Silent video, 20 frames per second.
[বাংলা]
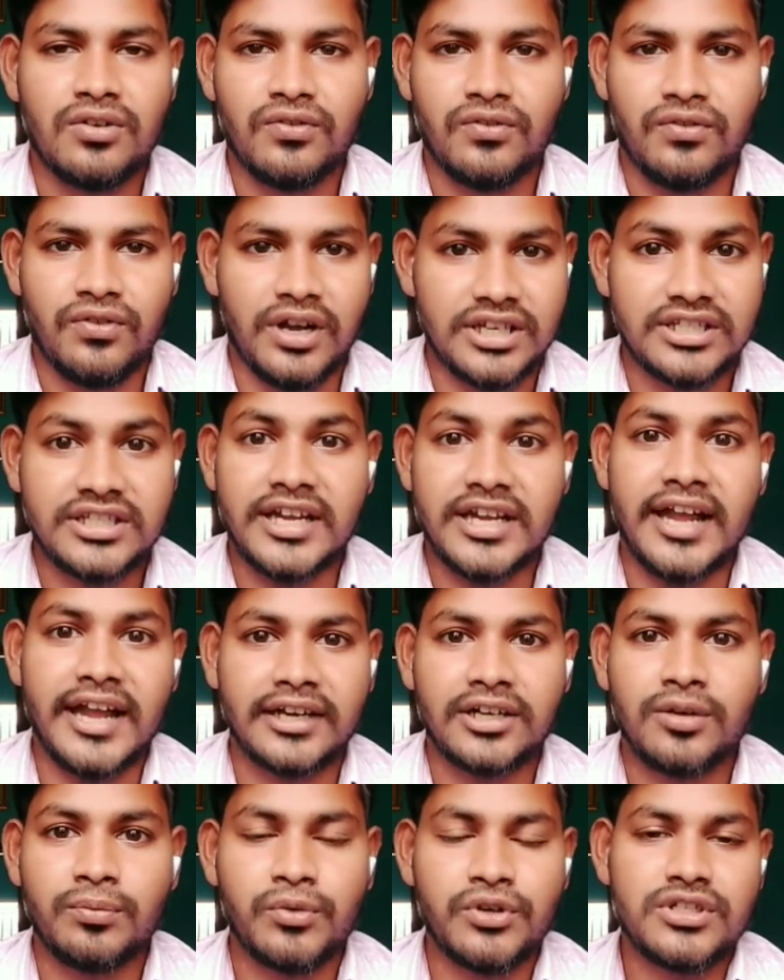ফার্স্ট এক
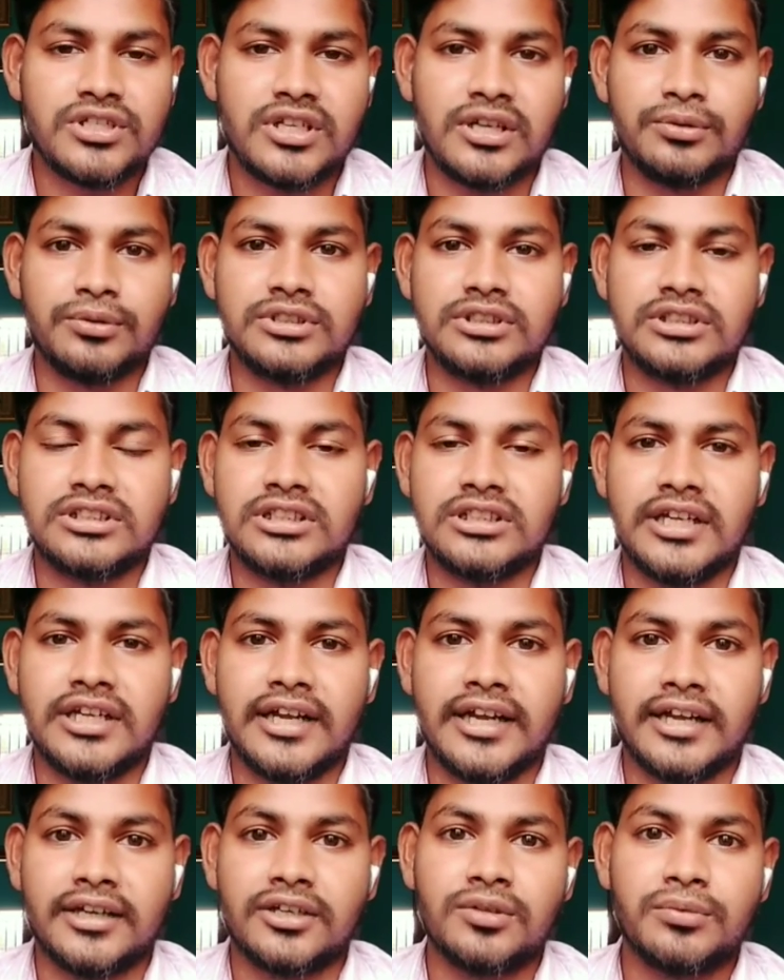নম্বর স্টেপ হচ্ছে
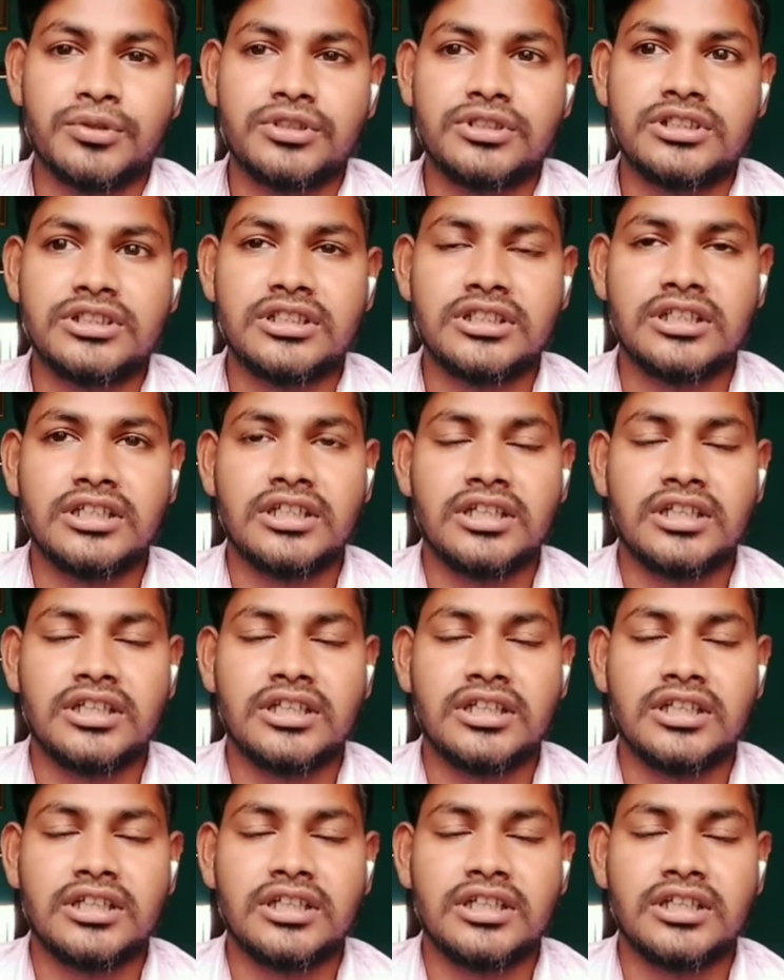এক নম্বর হচ্ছে